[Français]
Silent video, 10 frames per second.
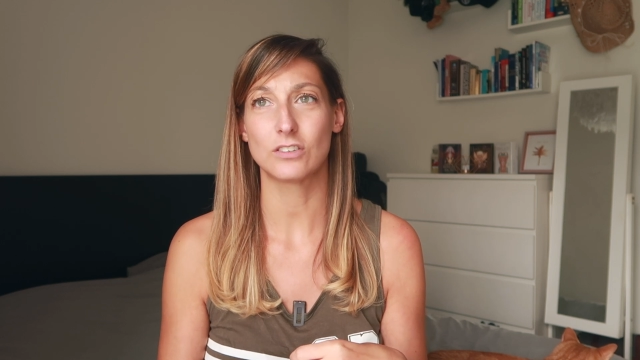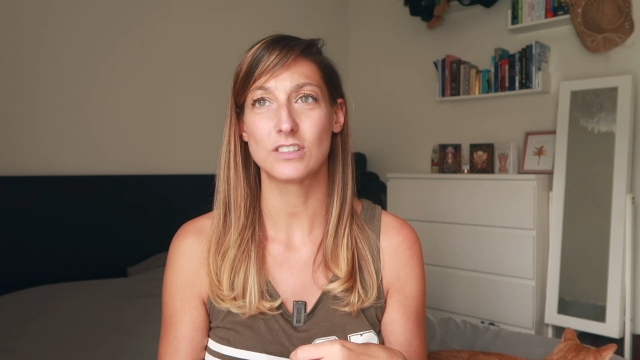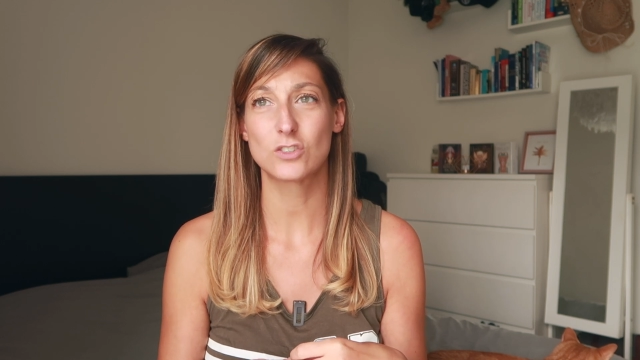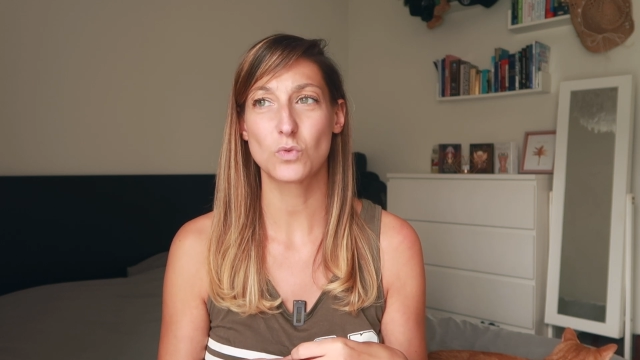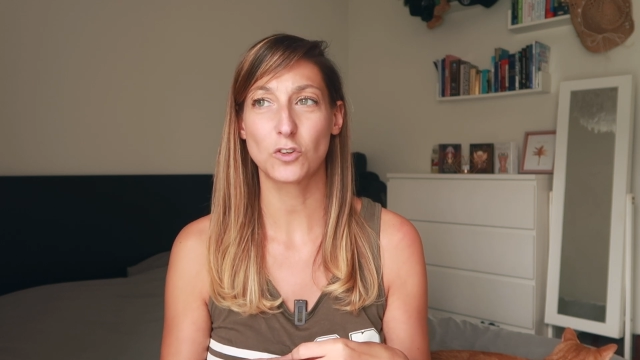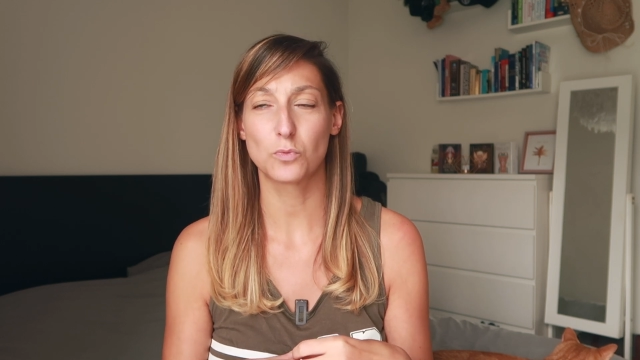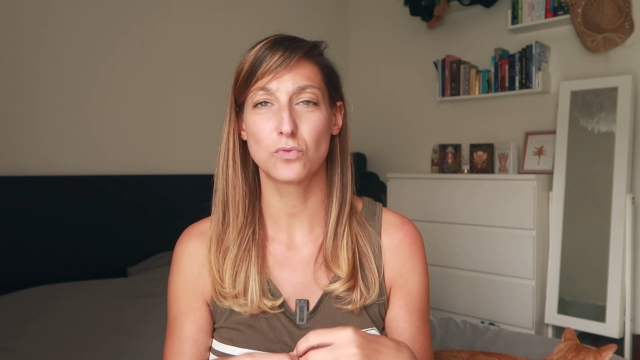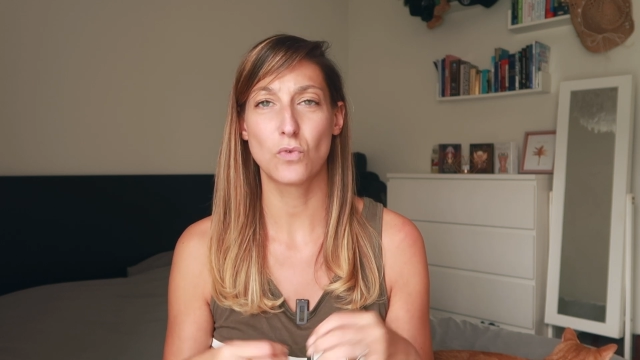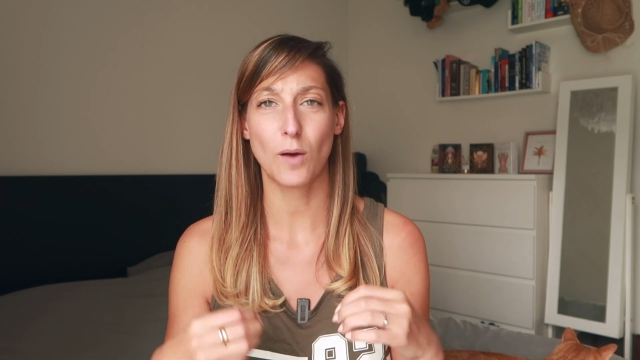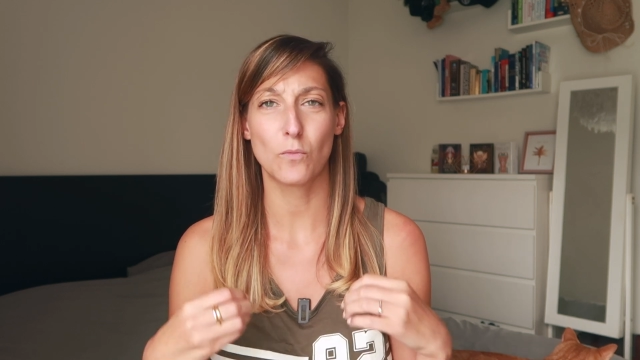histoire de
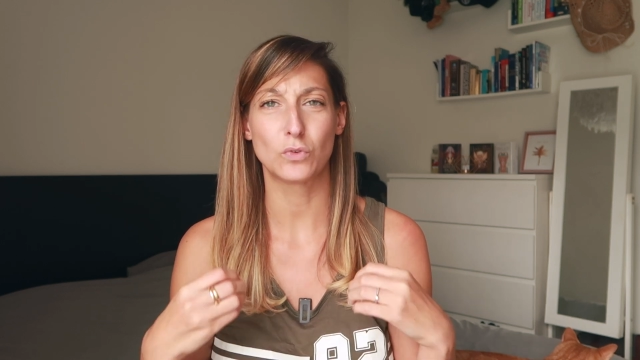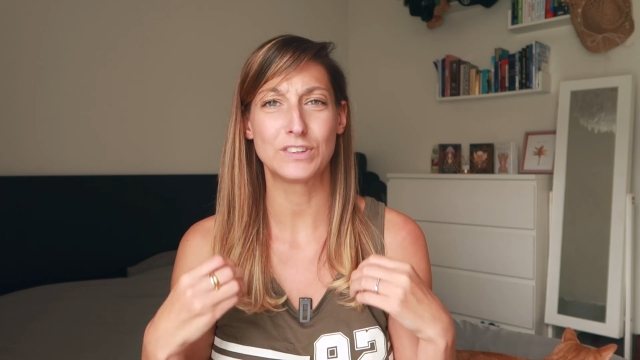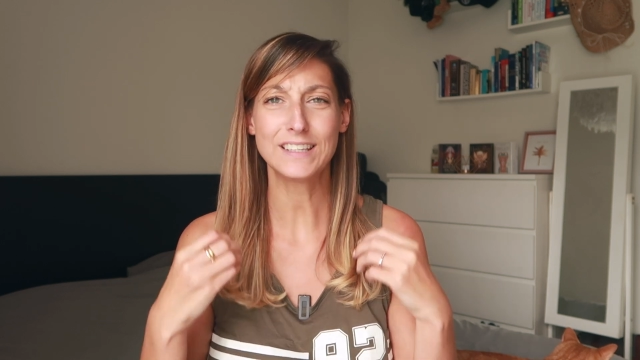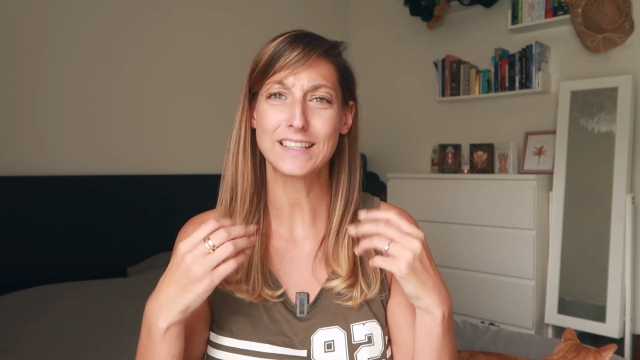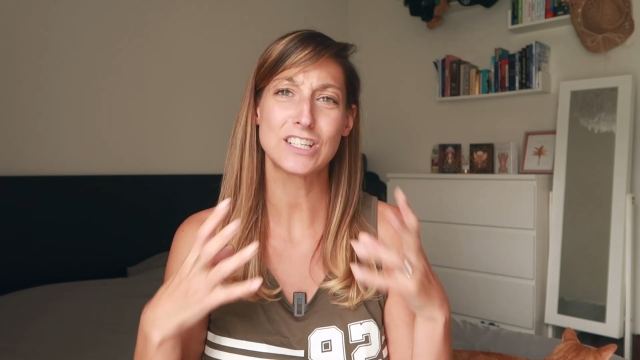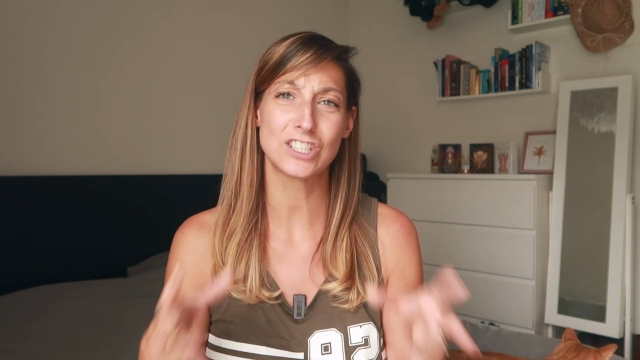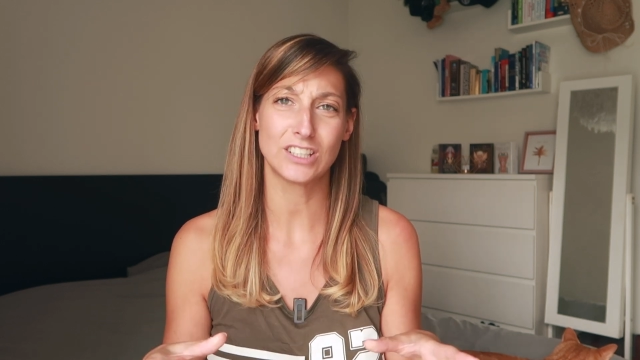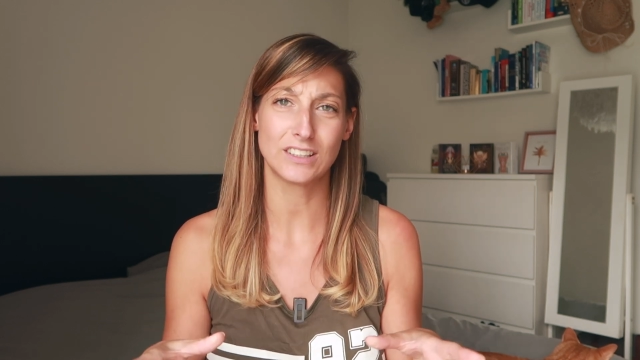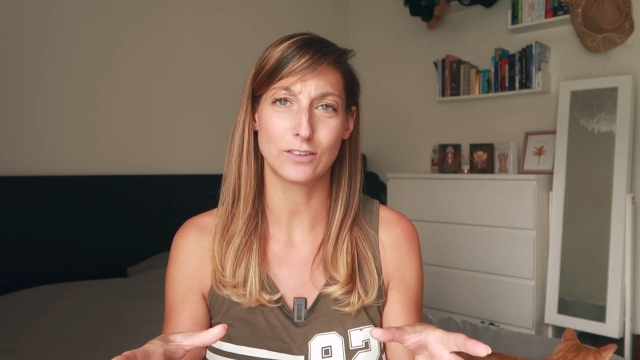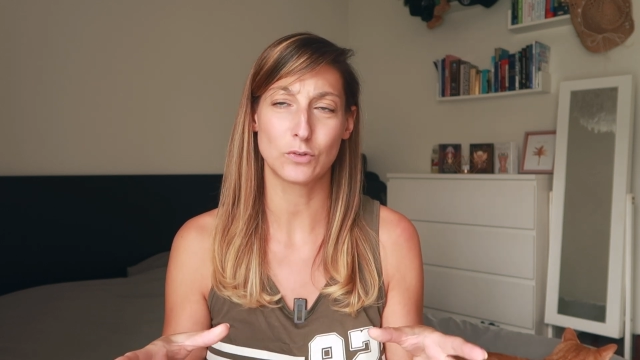pouvoir me
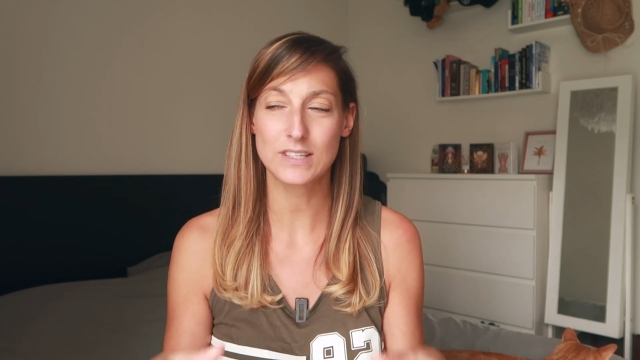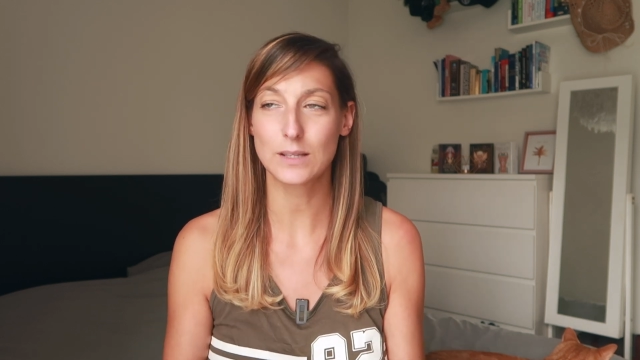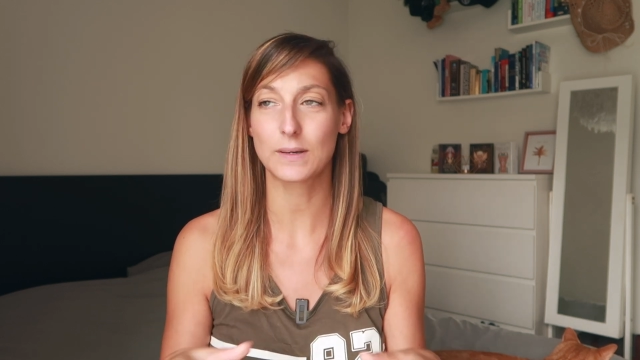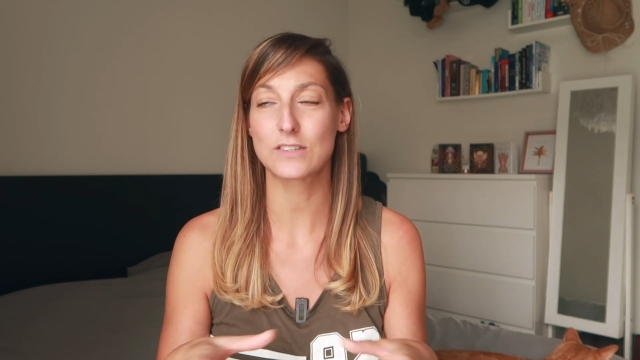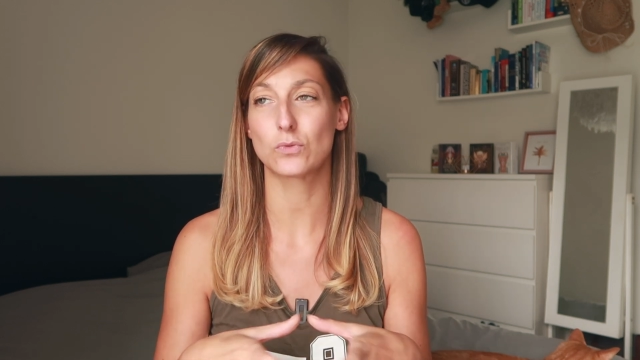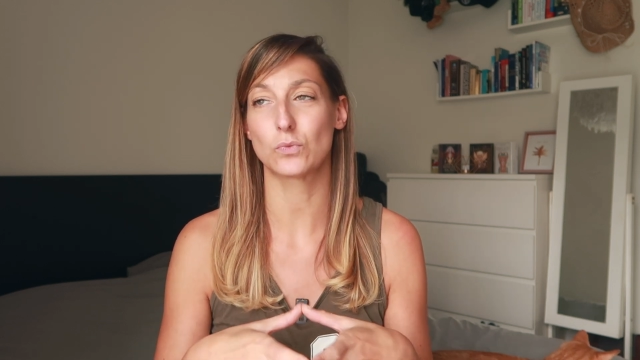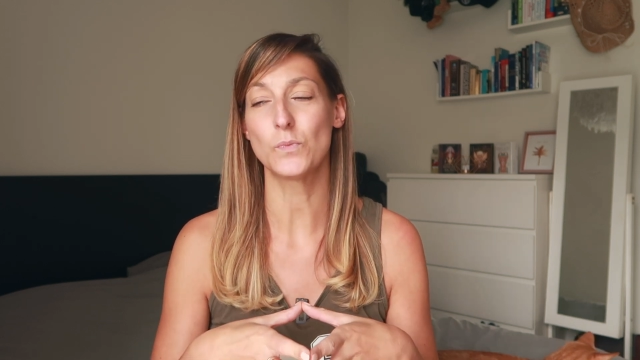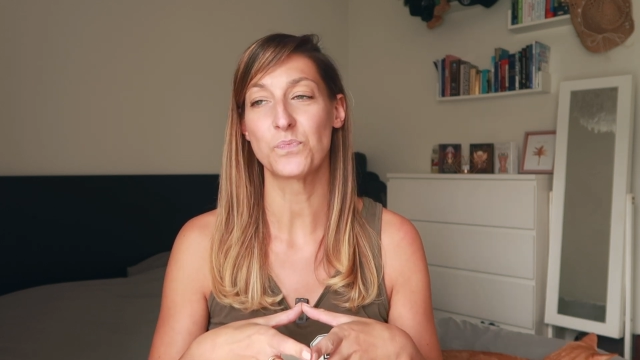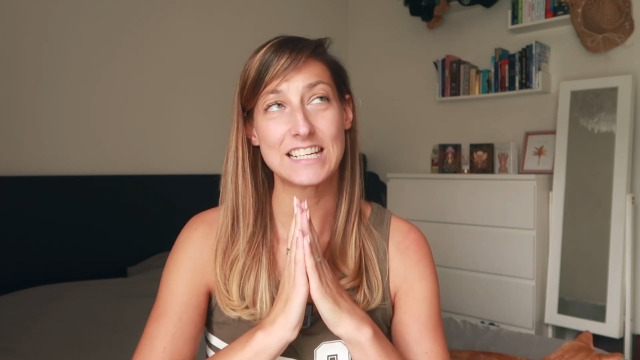détacher de cette pression,